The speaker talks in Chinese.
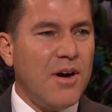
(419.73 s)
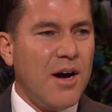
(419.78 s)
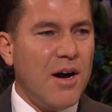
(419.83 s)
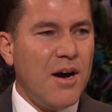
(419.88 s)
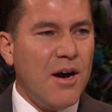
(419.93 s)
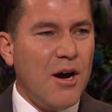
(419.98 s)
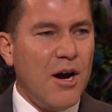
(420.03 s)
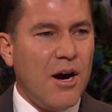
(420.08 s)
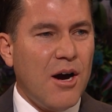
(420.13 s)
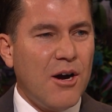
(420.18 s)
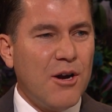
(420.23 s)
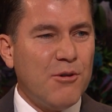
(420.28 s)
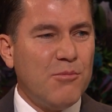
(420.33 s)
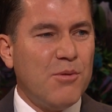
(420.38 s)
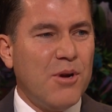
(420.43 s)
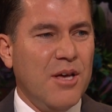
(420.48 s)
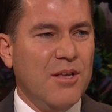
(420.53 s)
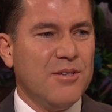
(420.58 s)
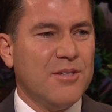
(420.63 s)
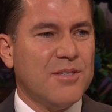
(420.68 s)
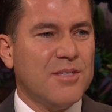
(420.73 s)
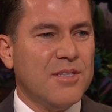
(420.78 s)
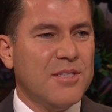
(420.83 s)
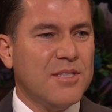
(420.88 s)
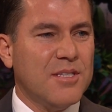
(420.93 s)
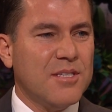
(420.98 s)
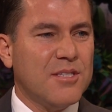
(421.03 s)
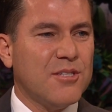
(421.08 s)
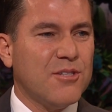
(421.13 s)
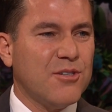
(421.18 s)
所收集
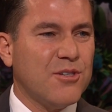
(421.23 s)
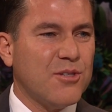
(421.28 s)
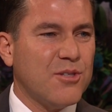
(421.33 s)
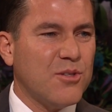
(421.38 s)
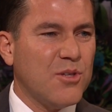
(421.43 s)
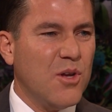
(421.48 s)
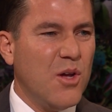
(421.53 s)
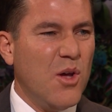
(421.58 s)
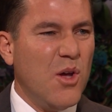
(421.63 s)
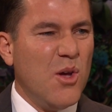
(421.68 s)
的见